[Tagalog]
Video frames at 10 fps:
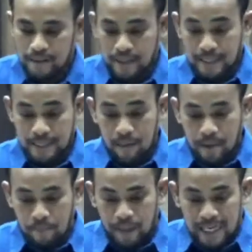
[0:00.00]
ang
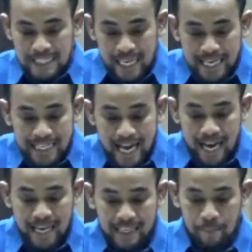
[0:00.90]
sabi para sa
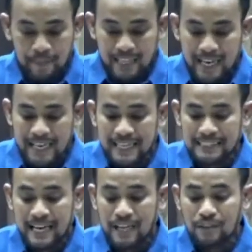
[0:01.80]
kalayaan ay pinalaya
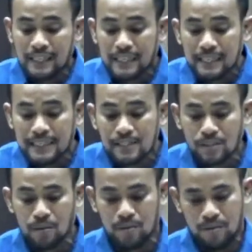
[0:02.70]
tayo ni
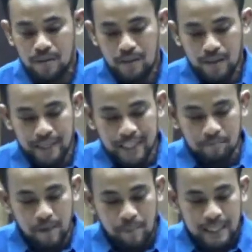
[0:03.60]
Kristo. Kaya't
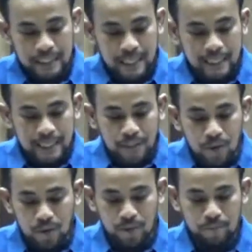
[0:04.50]
magpakatatag
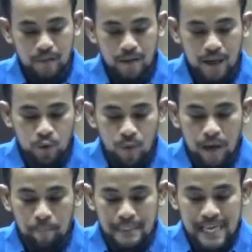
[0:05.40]
kayo at
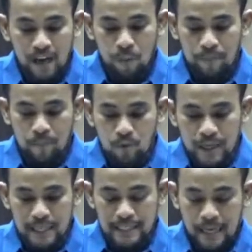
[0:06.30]
huwag pasakop na
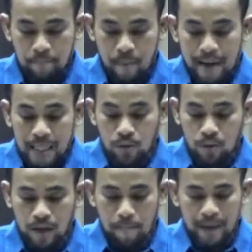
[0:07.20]
muli sa
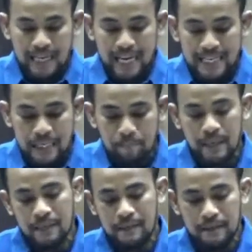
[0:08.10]
pamatok ng
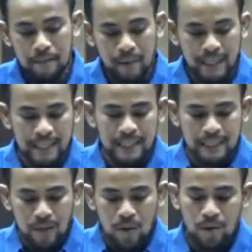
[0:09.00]
pagkaalipin. Makinig
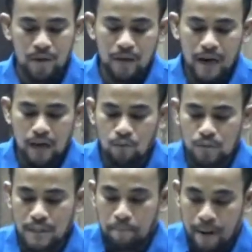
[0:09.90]
kayo akong
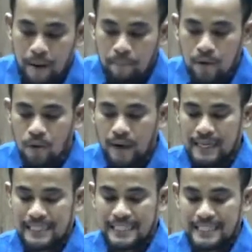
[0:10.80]
si Pablo ay
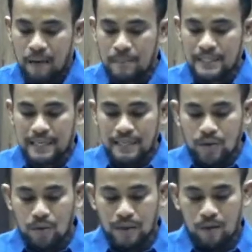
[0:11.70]
nagsasabi sa
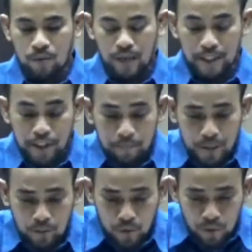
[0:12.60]
inyo na kung kayo'y
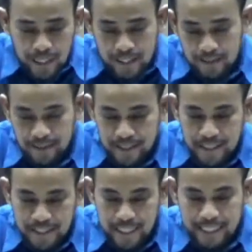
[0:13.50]
patutuli,
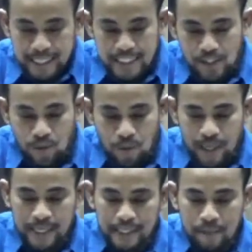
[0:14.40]
si Kristo
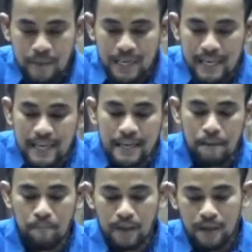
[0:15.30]
ay hindi
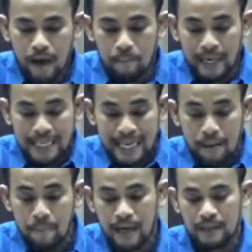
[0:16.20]
magiging
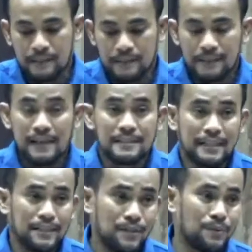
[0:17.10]
apakinabang ah, uh, ah, sa
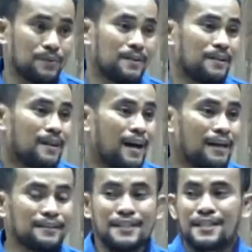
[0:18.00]
inyo.
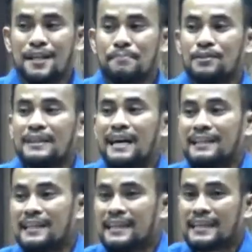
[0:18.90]
Ang description nga
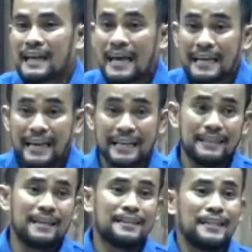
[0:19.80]
ni Raiken
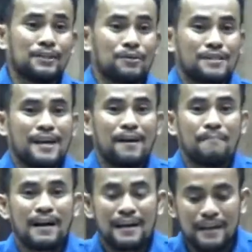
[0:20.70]
uh, dito sa
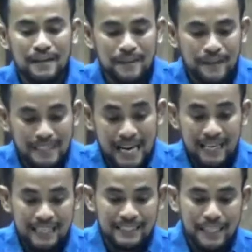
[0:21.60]
mga sa
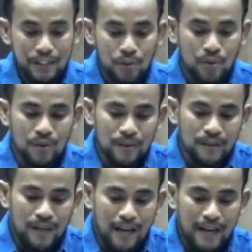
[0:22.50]
aklat na ito
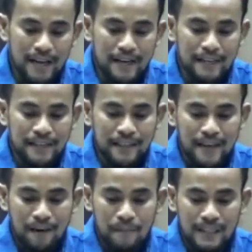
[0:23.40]
ay
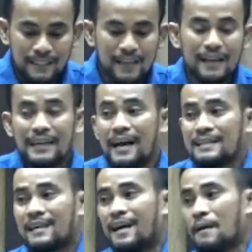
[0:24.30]
ang mga
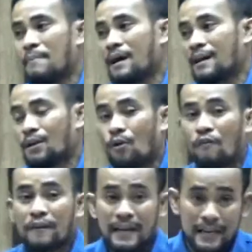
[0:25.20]
taga-Galacia ay mga
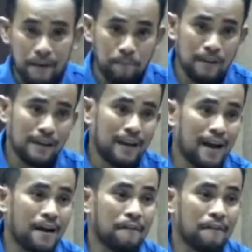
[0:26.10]
recovering uh,